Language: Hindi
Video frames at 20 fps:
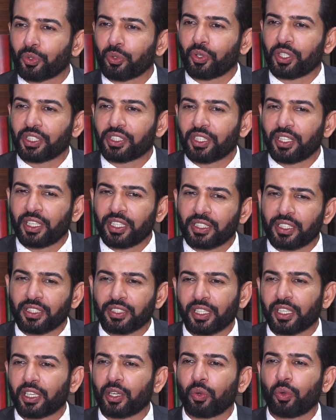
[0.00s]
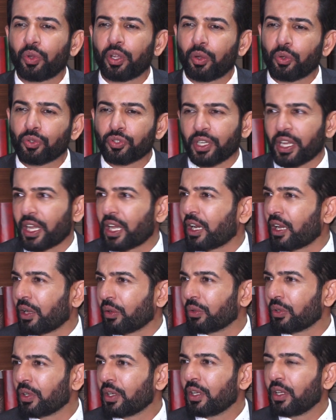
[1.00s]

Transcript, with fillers: तो इसी रीज़न से करूँ कि कुछ नया लाऊँ